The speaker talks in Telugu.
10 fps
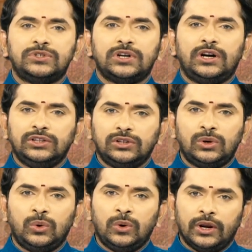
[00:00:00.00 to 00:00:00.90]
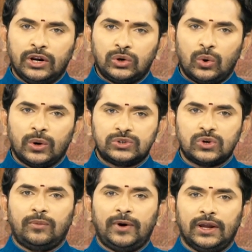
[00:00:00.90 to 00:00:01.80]
వచ్చిన నిందితులు ఇంట్లోకి
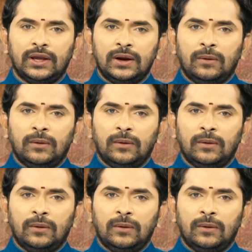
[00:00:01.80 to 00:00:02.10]
చొరబడి